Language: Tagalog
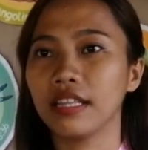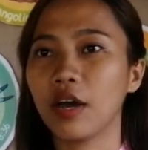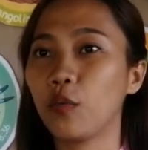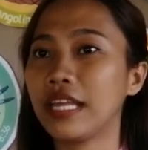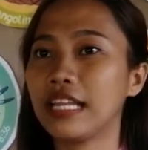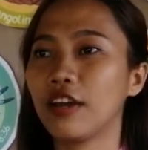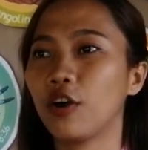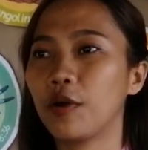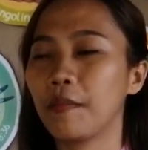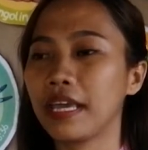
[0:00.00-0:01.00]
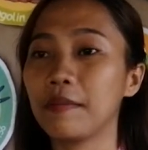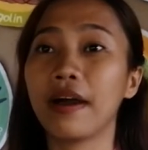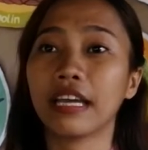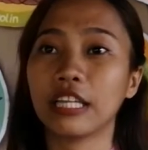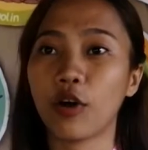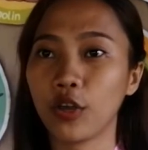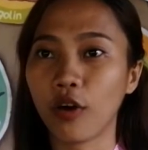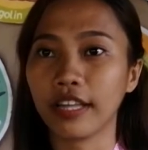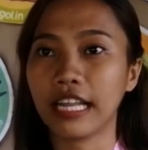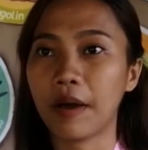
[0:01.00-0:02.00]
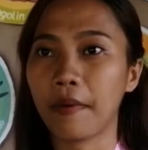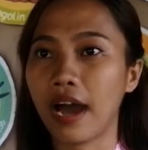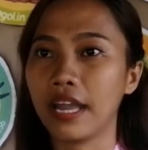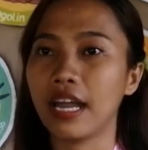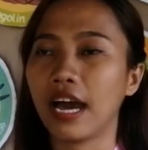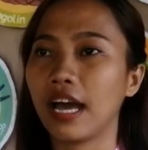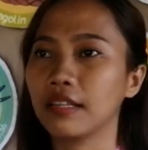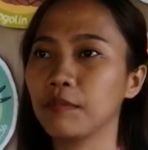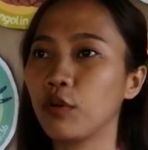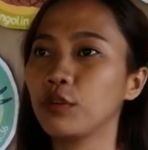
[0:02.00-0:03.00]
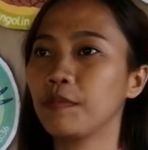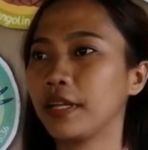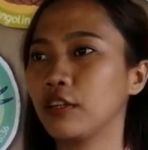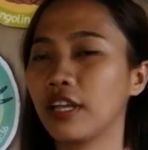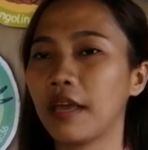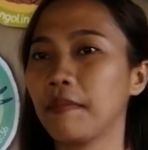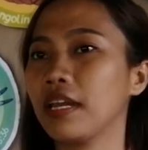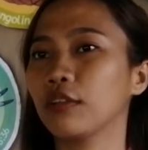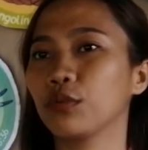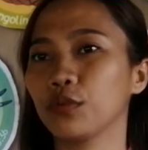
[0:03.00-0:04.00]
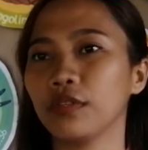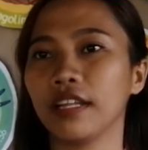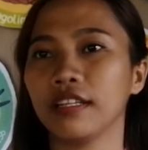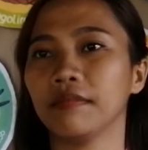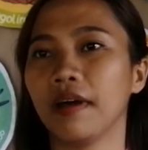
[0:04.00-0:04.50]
nawili or may ibang ginawa yung kanilang mga anak at bukod pa doon ay may natutunan